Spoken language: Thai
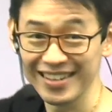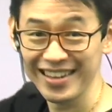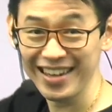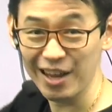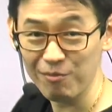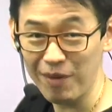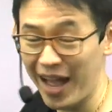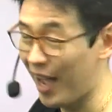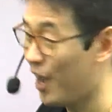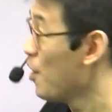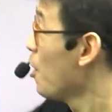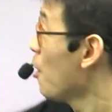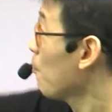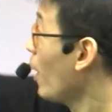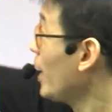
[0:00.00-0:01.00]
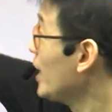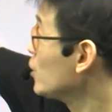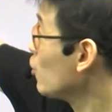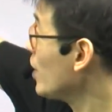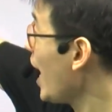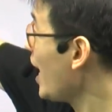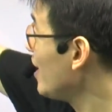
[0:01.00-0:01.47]
เห็นปะเพราะเจ้า
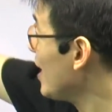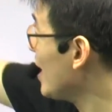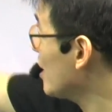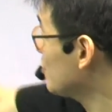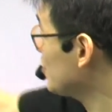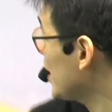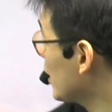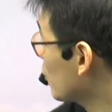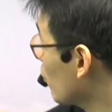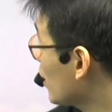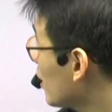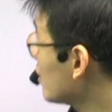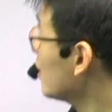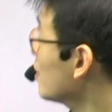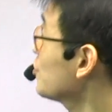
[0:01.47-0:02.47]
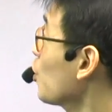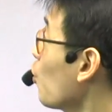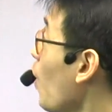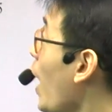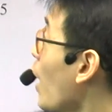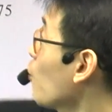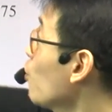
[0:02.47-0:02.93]
ด้าน AC ตัวนี้ก็คือสแคว
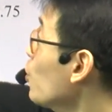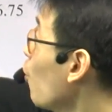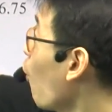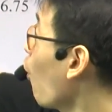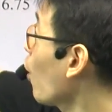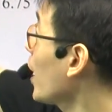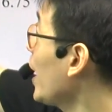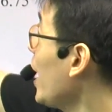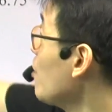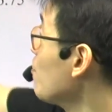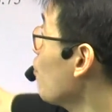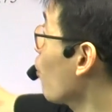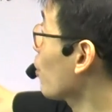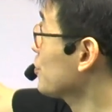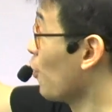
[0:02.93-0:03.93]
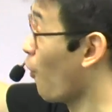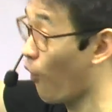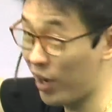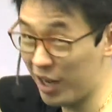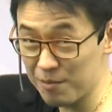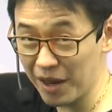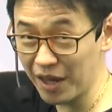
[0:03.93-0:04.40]
ร์รูทของ x บวก
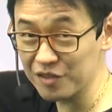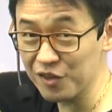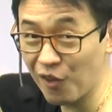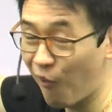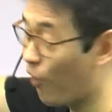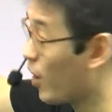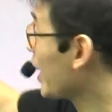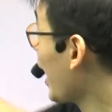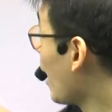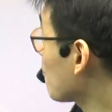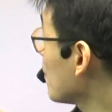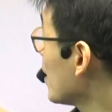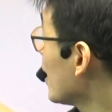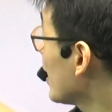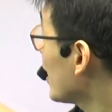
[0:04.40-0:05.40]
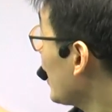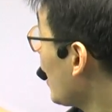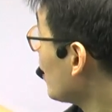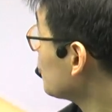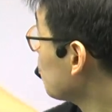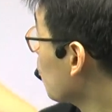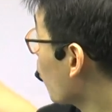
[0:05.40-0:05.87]
2 กำลัง 2 กับ x
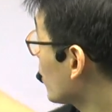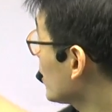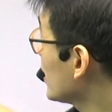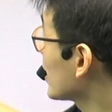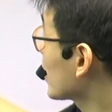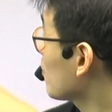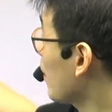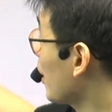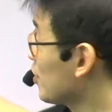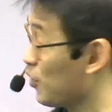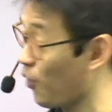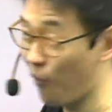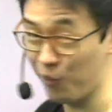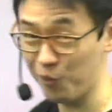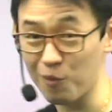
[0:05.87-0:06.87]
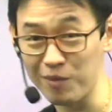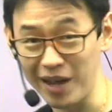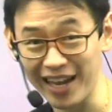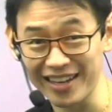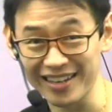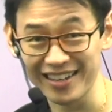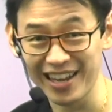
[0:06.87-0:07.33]
บวก 1 กำลัง 2 รวมกัน
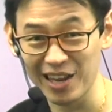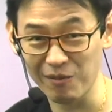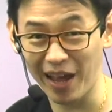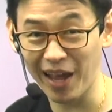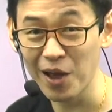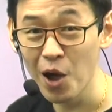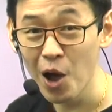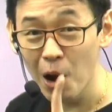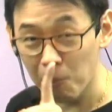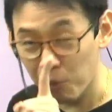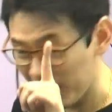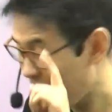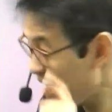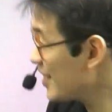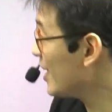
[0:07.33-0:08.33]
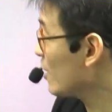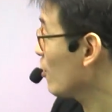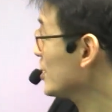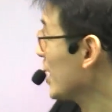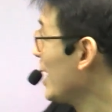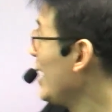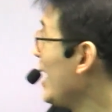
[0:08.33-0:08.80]
เห็นไหมเพระนั่นคือเรา
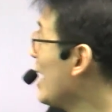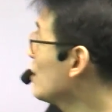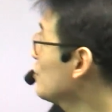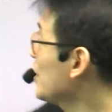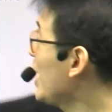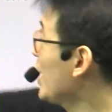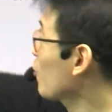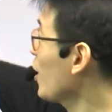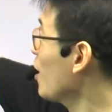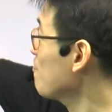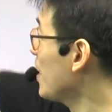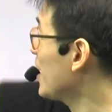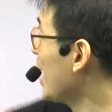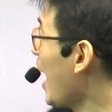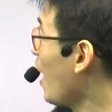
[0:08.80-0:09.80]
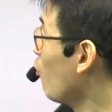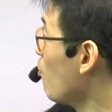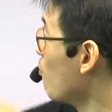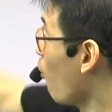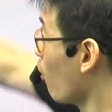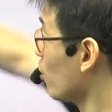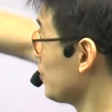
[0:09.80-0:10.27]
ใช้ AC ตัวนี้เป็นด้านร่วม
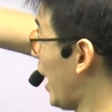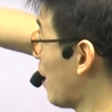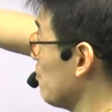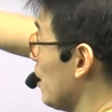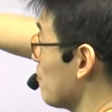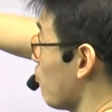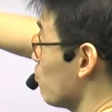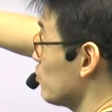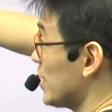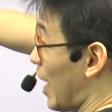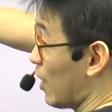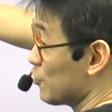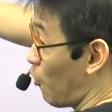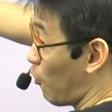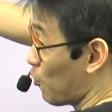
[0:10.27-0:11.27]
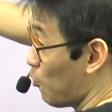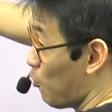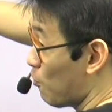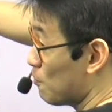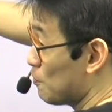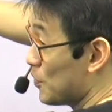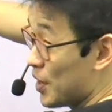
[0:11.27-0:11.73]
ของสามเหลี่ยมมุมฉาก 2 รูป
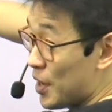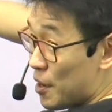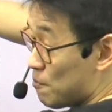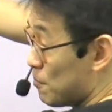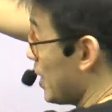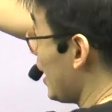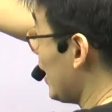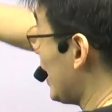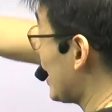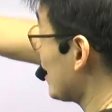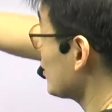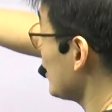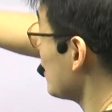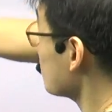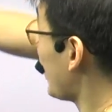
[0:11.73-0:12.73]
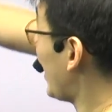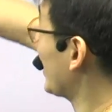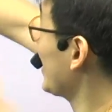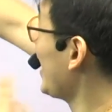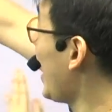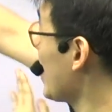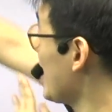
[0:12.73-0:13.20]
เพื่อลิงก์เชื่อมกัน
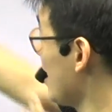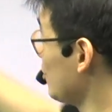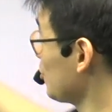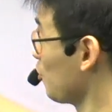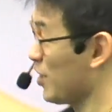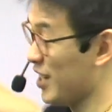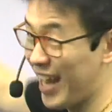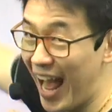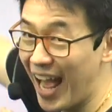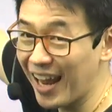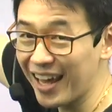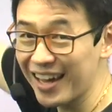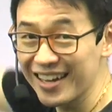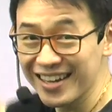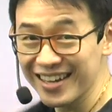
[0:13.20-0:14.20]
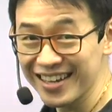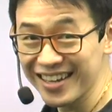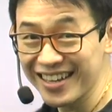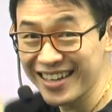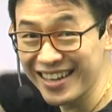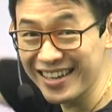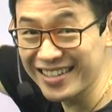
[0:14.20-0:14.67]
แก้ x ตัวนี้ได้ละ
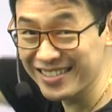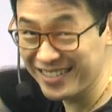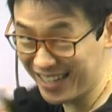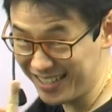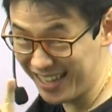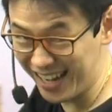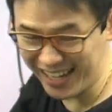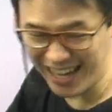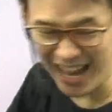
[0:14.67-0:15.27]
ชัดเจนนะ